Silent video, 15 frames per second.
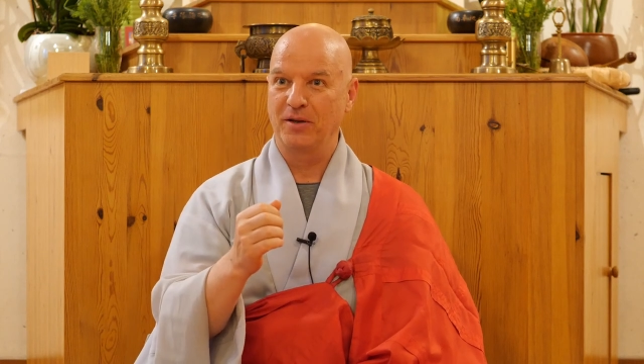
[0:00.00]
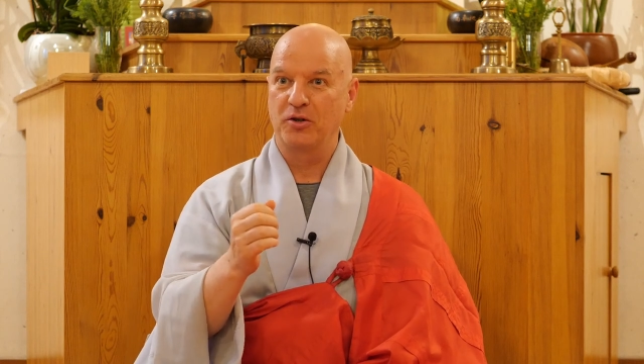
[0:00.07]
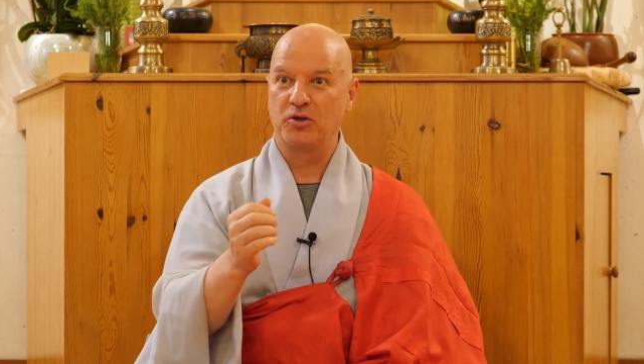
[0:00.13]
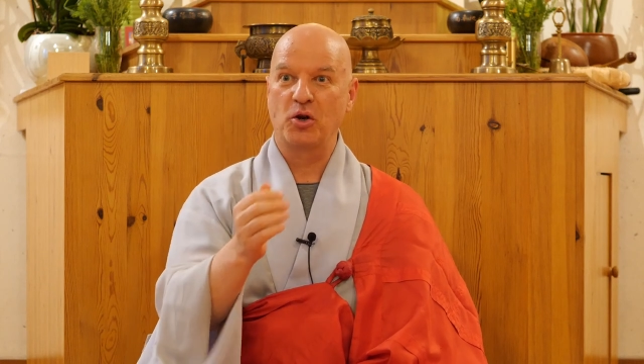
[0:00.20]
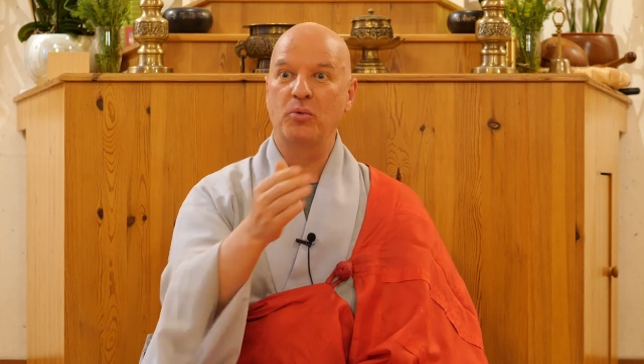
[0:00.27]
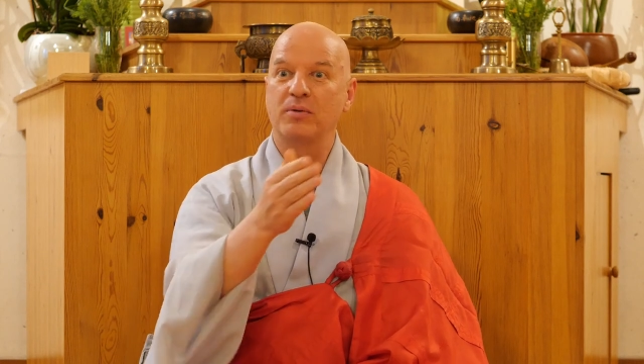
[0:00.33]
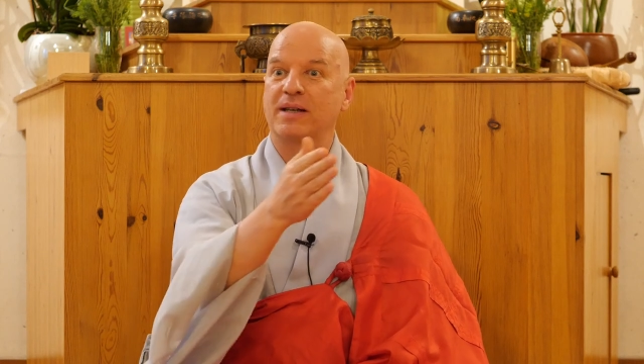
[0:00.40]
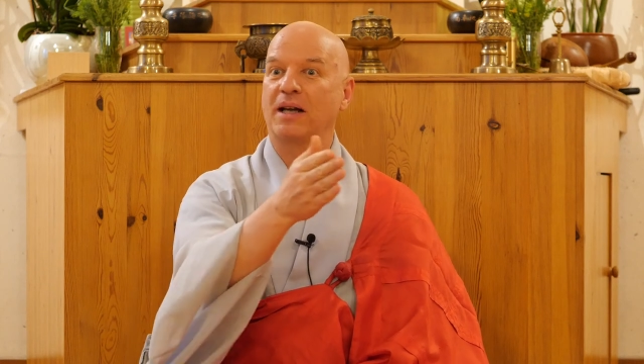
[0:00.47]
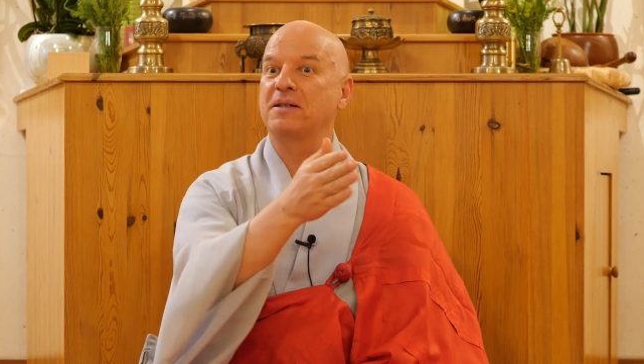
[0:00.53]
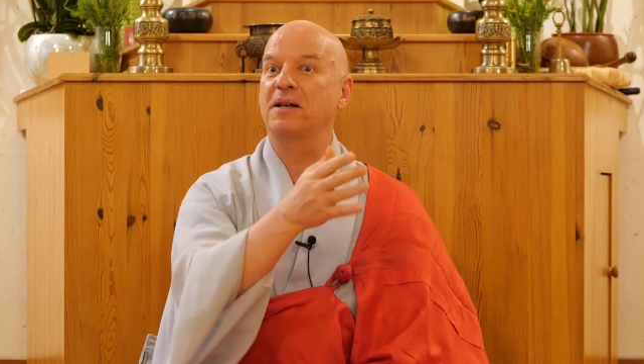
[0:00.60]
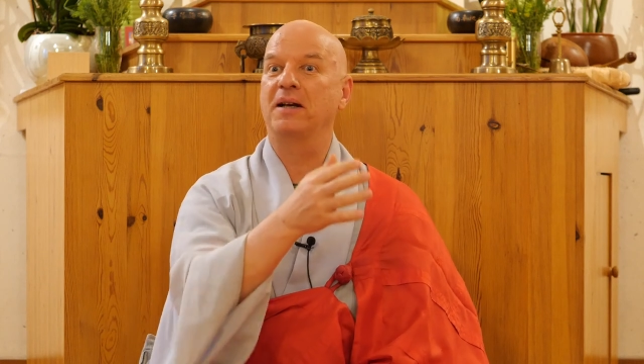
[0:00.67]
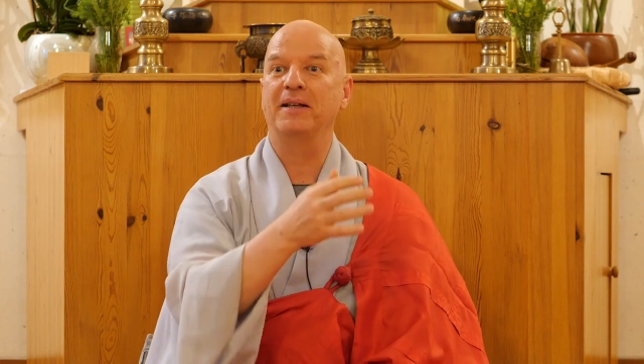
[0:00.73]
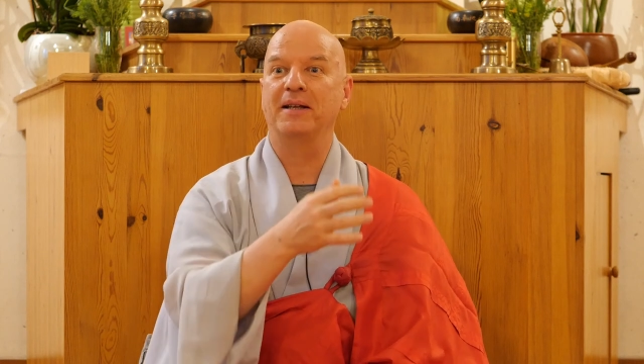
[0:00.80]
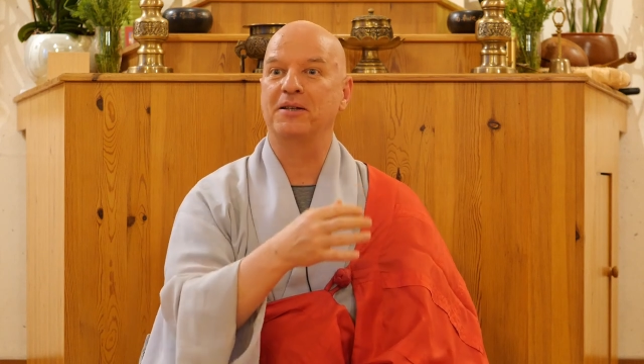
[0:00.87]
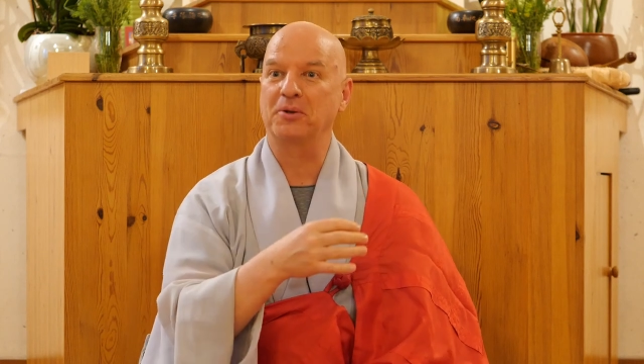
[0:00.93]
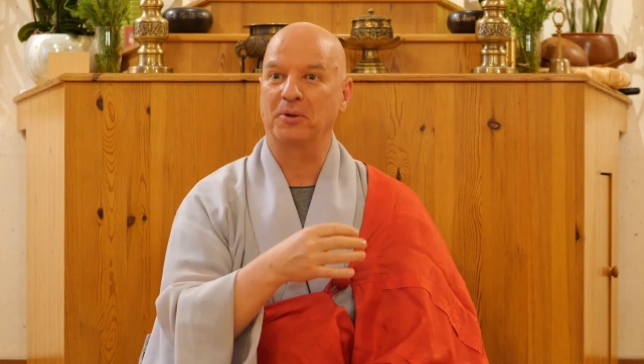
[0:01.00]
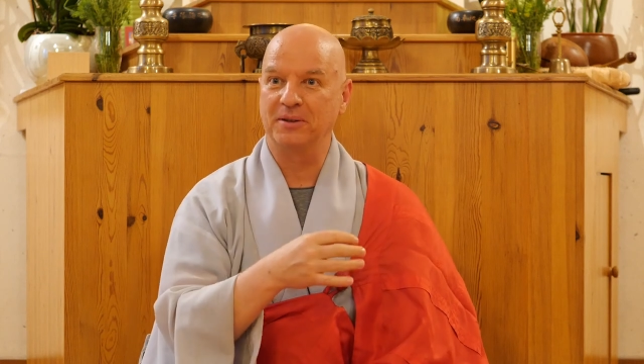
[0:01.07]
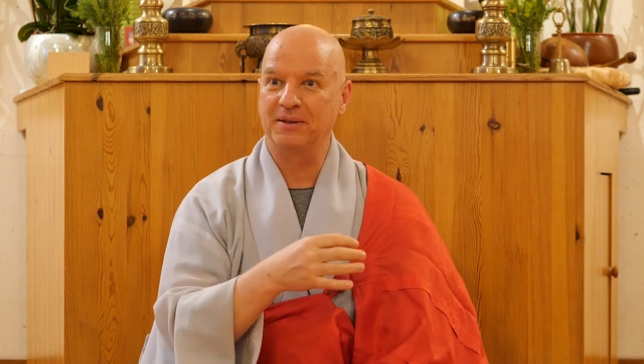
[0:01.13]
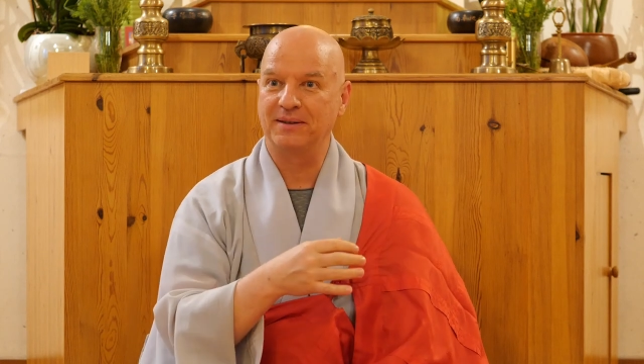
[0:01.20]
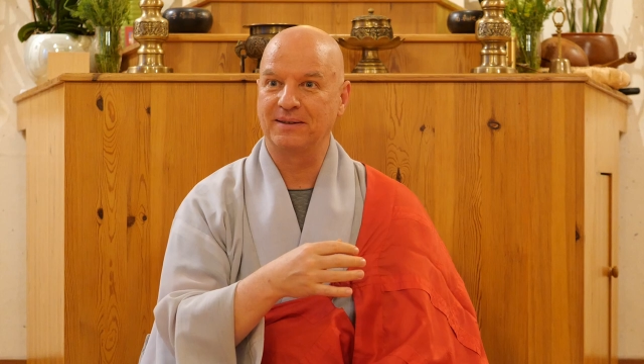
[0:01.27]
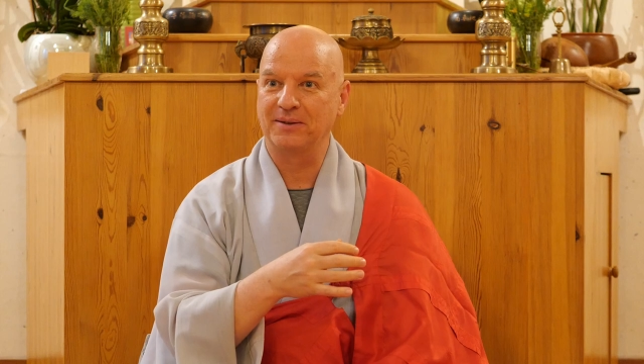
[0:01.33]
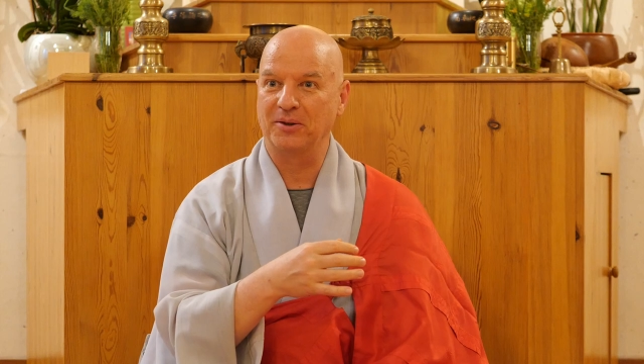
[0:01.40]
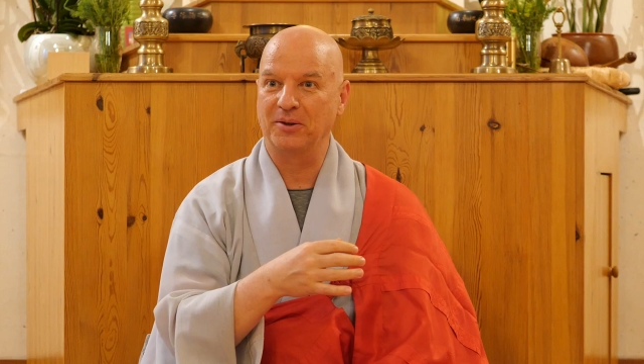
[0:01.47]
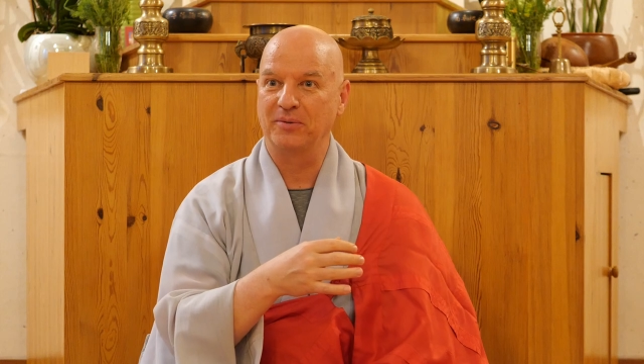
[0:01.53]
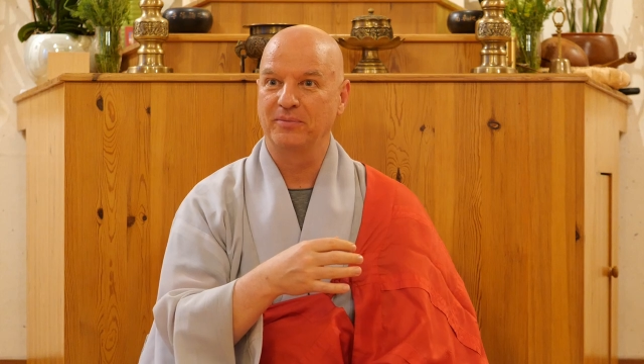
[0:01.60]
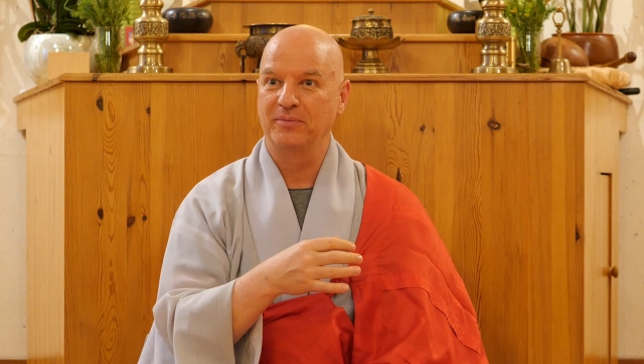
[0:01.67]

좋은 사찰 예절 있어요.